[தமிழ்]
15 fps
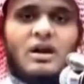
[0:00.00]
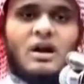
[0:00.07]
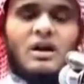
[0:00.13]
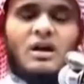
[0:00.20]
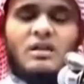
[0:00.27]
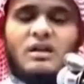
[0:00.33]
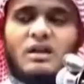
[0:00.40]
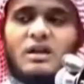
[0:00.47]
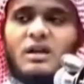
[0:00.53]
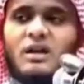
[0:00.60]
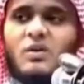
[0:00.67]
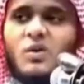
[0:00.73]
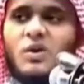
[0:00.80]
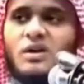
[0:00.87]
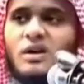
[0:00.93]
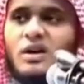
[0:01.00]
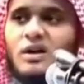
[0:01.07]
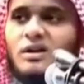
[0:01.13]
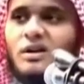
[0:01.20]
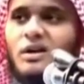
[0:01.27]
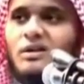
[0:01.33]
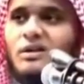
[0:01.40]
அல்லது அல்லாவுடைய
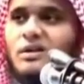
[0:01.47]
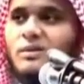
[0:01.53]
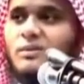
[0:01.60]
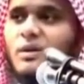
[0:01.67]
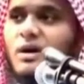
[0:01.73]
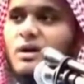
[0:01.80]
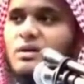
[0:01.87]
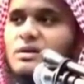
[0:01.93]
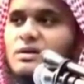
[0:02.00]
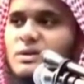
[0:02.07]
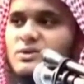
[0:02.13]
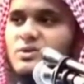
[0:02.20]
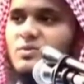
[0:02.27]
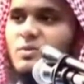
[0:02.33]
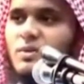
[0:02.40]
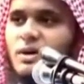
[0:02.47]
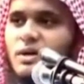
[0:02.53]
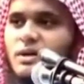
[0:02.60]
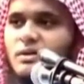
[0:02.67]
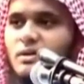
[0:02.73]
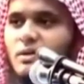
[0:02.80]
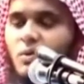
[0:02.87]
கட்டளைக்கு மாறு செய்யும்படி
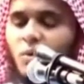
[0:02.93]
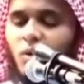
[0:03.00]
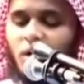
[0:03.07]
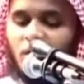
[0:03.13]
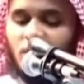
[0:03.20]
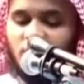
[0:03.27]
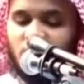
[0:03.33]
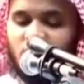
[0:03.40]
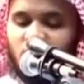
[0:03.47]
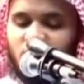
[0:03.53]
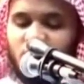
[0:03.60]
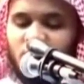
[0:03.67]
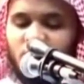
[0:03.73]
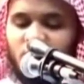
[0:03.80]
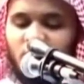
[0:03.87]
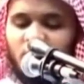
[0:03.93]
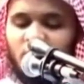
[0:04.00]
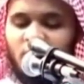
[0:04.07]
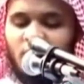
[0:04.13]
உங்களை ஏவினால்